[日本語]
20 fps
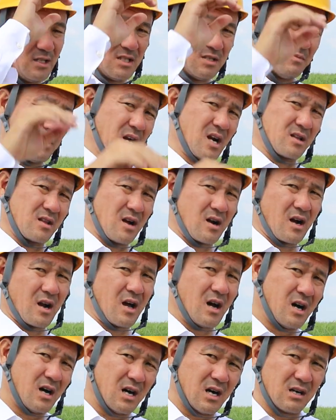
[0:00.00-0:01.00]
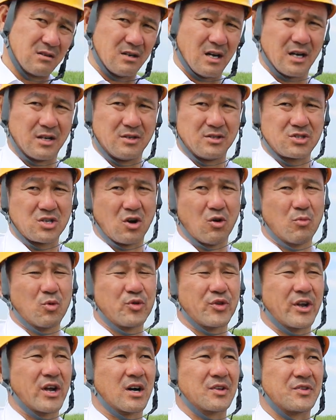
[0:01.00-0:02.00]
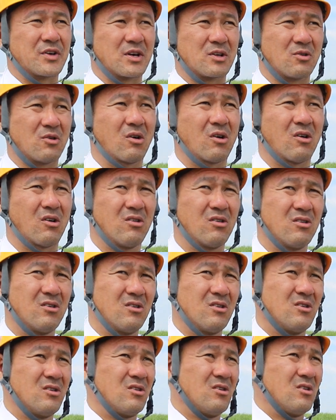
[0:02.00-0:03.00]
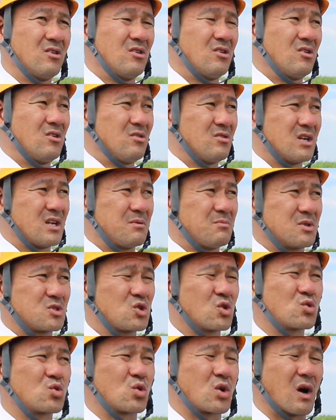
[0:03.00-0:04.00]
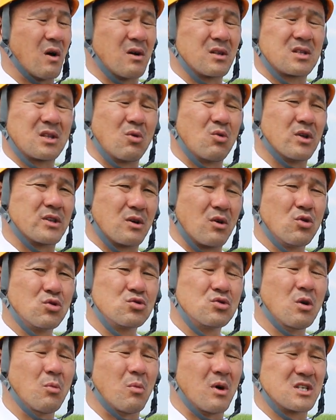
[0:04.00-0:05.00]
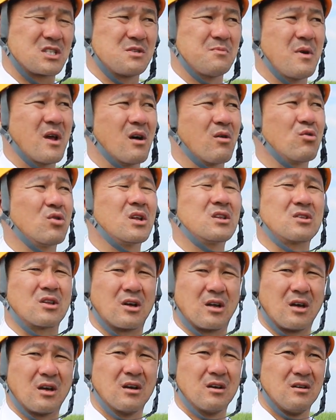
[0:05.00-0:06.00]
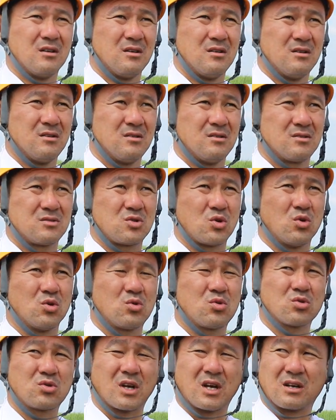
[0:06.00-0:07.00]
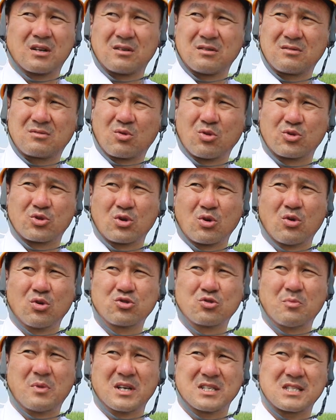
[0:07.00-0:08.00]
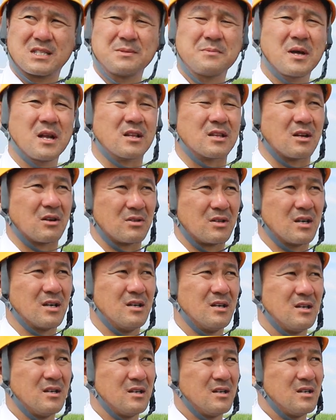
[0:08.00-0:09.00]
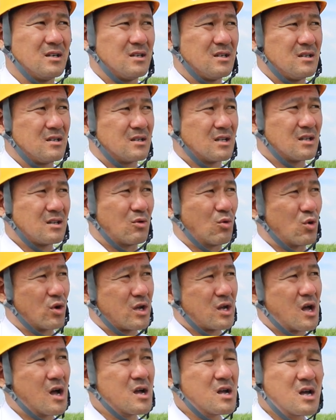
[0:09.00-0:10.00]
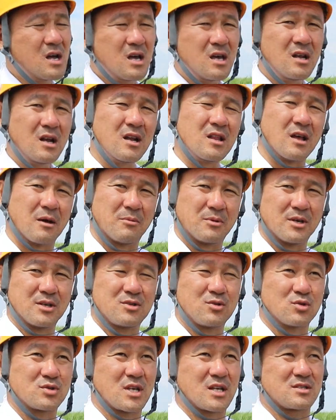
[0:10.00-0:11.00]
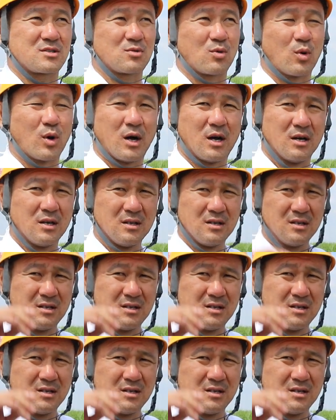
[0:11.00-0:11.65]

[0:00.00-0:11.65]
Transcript: いじめられたんかなぐらいにしか思ってなかったけど、えまあ、ちょっと変わった子だった。ほんで真面目な子だったね。そういうことやる子ってほんと真面目なんだろうね。だって俺考えられないよね、人刺すとか。